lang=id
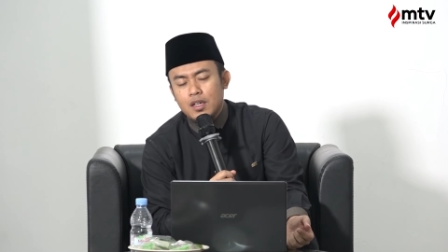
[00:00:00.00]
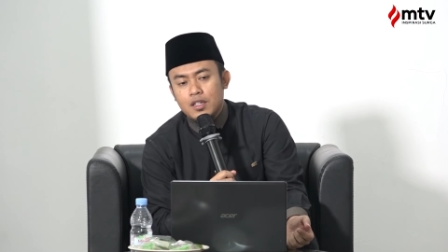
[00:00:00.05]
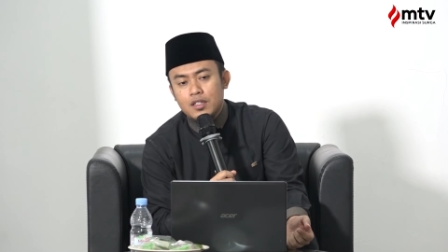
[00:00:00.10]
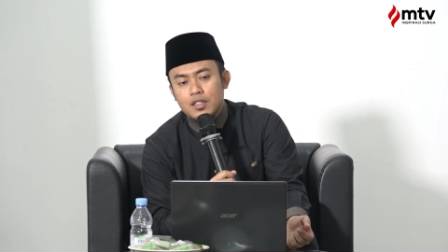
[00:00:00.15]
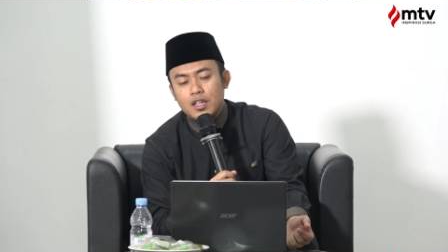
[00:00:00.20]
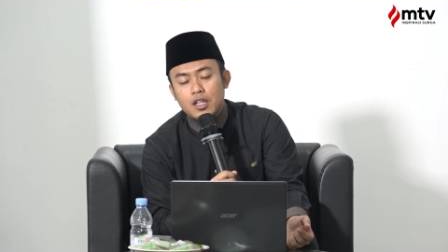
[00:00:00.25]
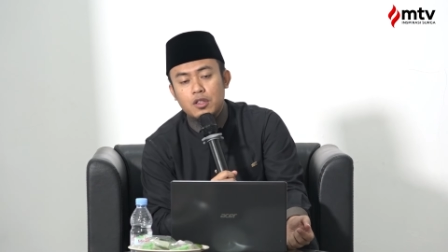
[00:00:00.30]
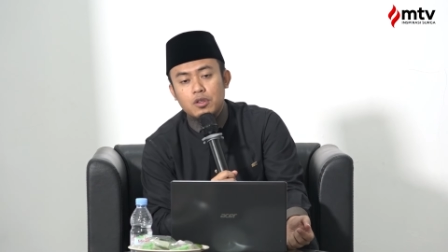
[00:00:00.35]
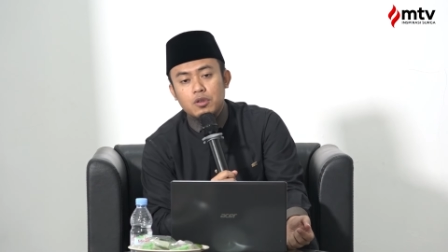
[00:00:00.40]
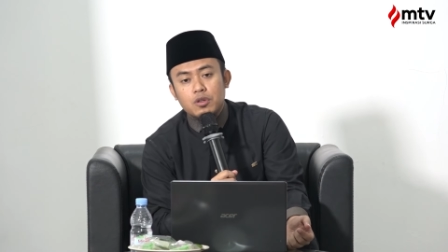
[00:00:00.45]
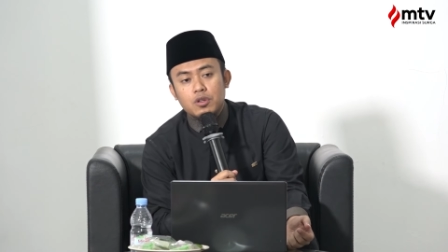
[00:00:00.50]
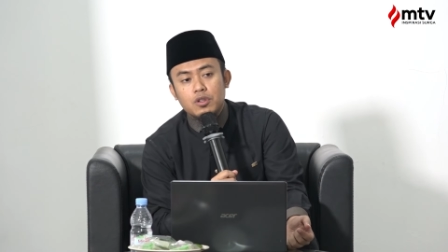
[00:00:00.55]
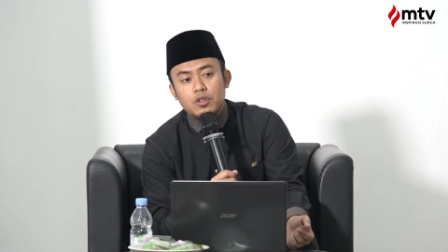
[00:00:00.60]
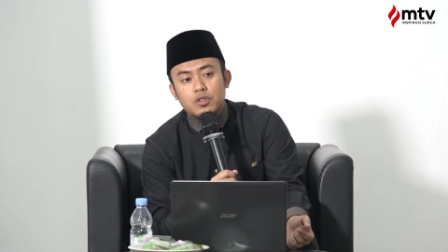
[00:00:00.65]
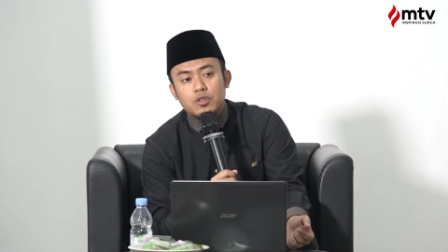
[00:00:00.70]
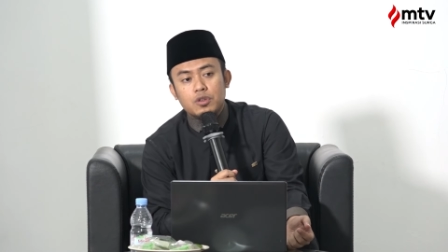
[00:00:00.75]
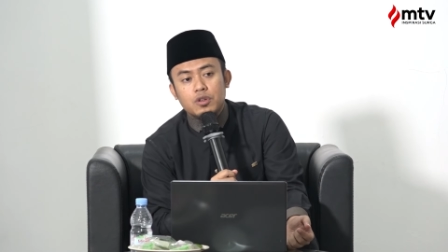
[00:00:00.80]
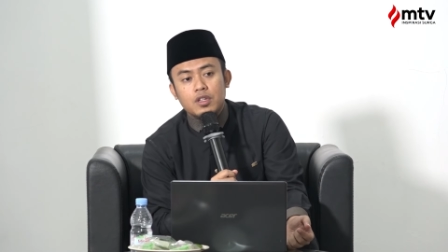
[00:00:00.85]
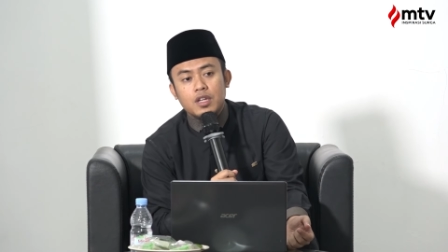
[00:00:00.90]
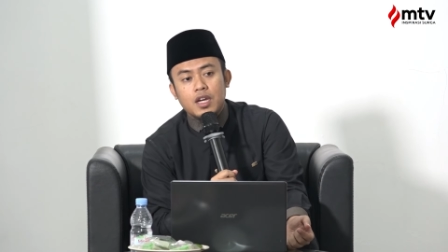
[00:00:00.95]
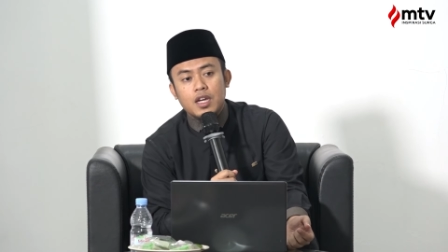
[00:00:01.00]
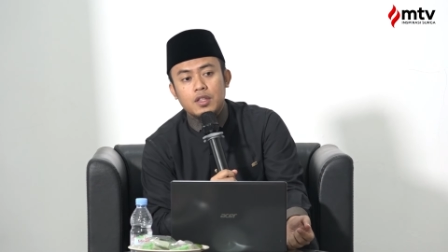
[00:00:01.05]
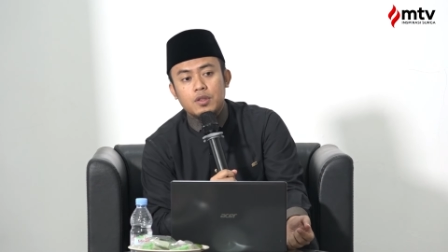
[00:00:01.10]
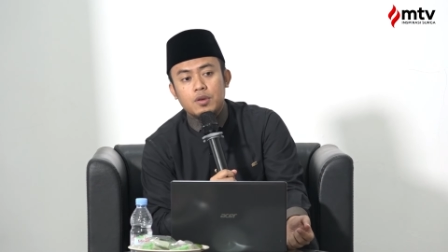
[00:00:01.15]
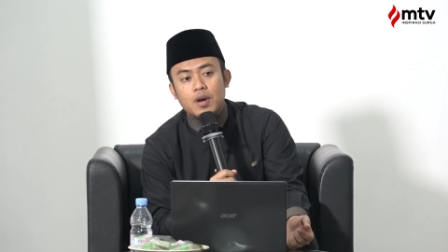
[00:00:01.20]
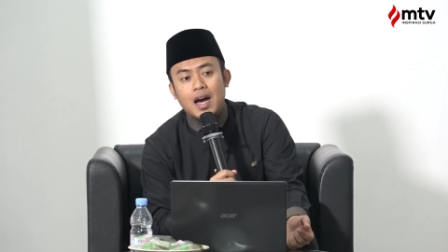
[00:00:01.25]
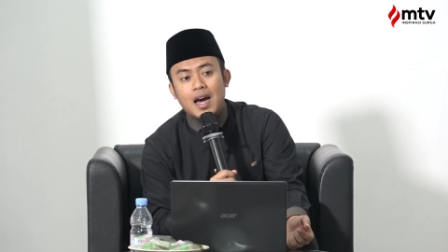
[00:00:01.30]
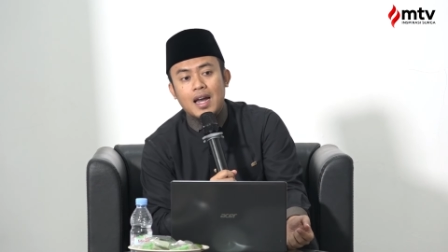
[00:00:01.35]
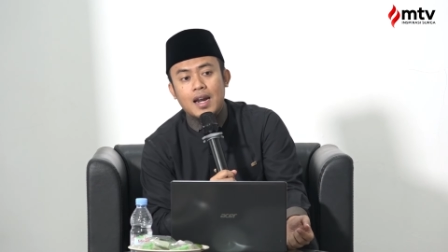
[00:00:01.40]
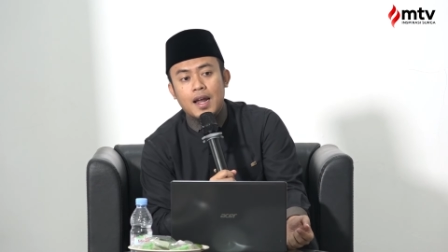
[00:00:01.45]
Satu unsurnya itu
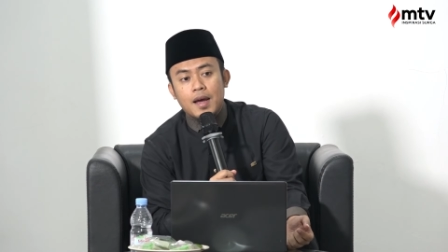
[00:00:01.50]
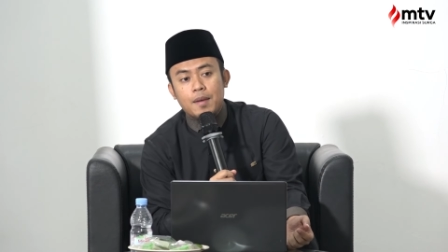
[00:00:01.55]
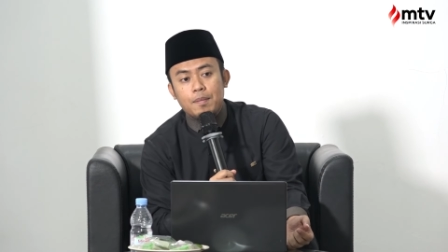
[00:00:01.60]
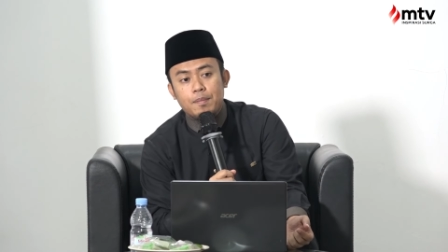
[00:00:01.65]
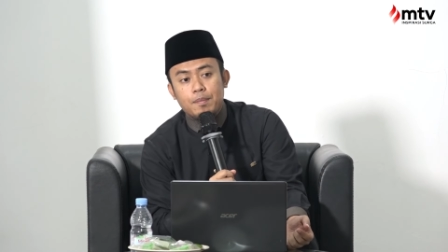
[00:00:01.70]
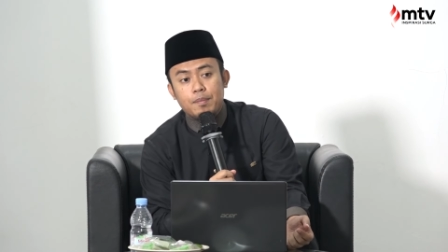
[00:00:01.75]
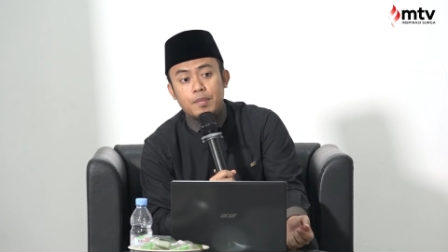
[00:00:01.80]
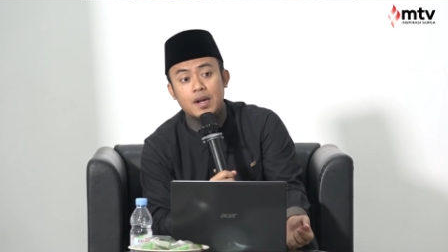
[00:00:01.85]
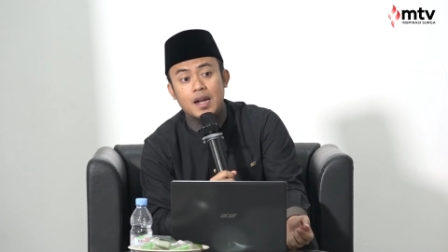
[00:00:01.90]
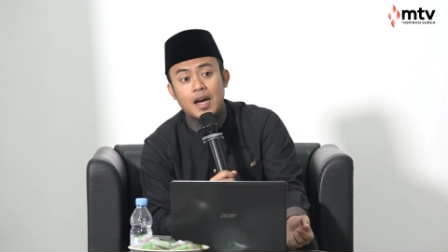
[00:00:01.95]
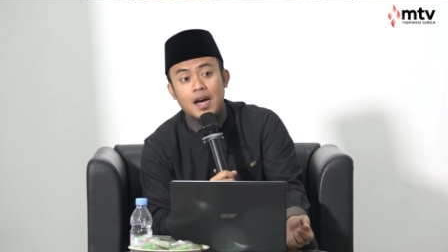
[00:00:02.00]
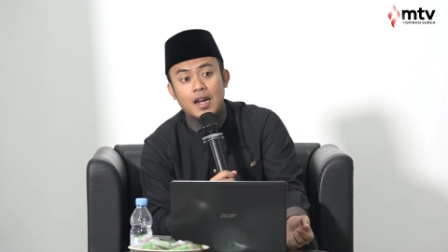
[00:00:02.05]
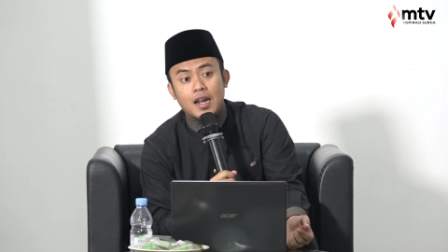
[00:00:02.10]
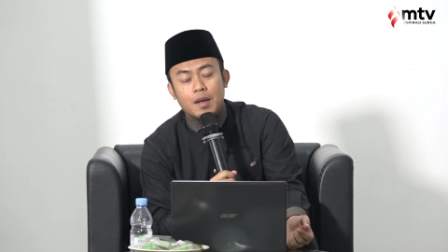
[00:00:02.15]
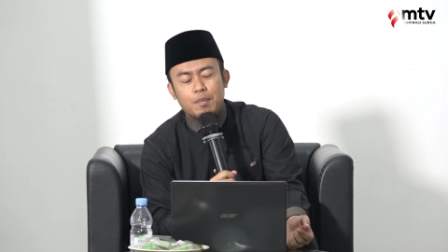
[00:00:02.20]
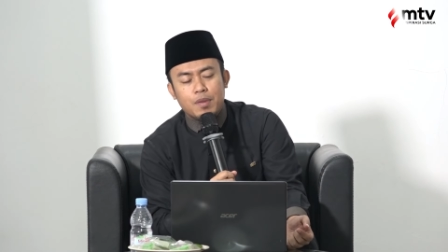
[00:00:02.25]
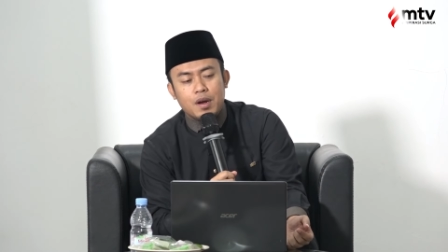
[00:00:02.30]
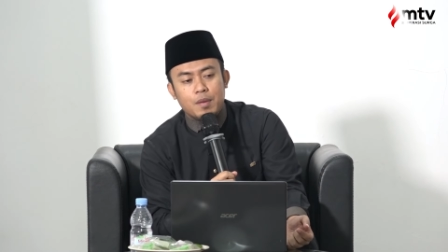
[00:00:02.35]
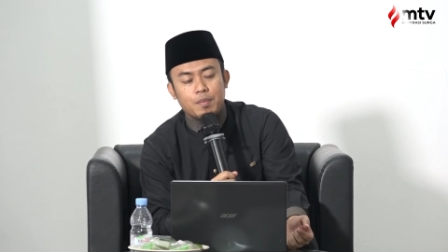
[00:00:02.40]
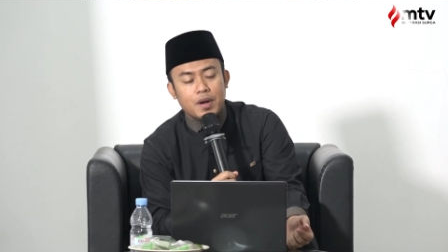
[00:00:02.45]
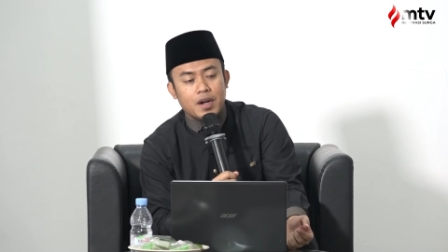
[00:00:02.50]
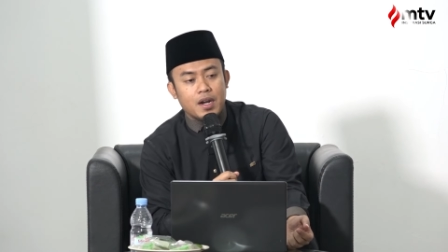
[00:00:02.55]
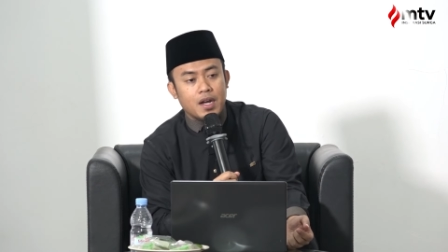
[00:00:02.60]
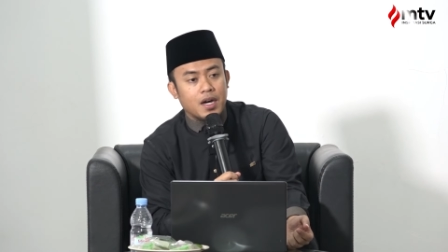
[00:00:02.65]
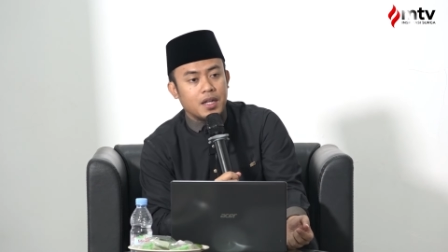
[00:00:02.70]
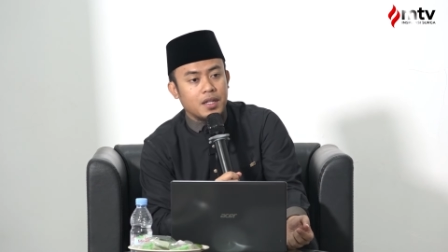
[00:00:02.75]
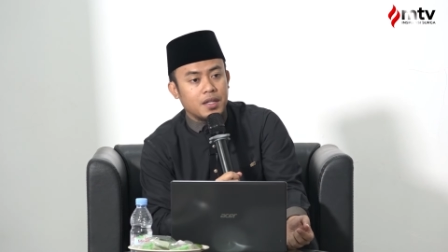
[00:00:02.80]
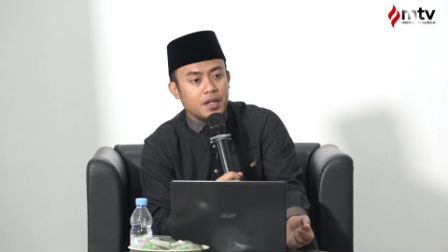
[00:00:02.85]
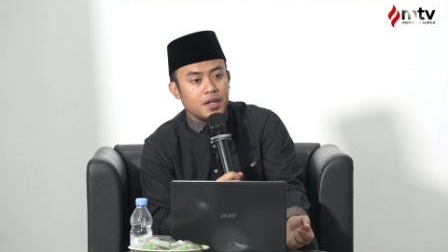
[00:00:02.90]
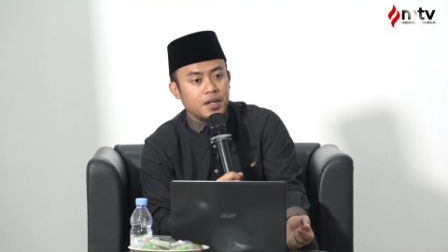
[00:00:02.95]
harap, berharap kepada
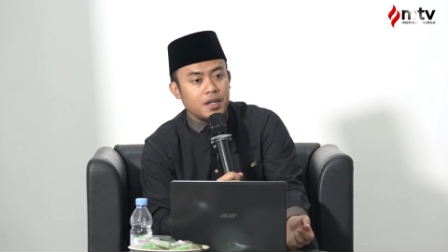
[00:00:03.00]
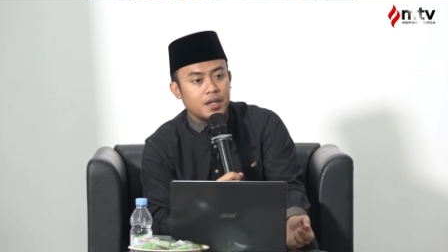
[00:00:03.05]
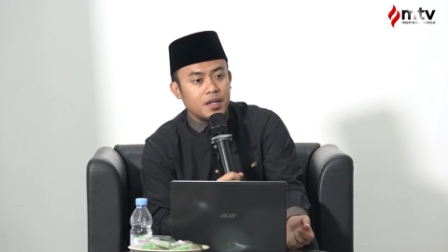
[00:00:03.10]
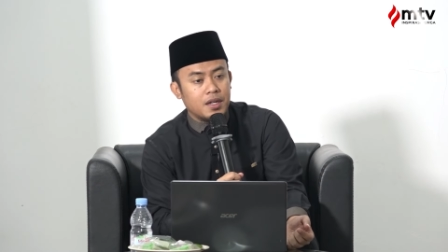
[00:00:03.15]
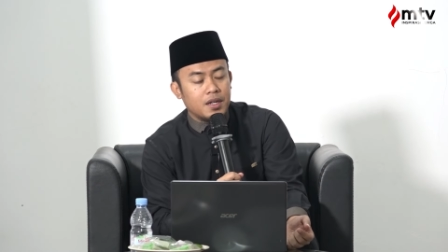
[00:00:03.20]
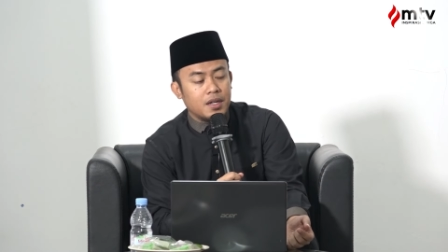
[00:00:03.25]
Allah.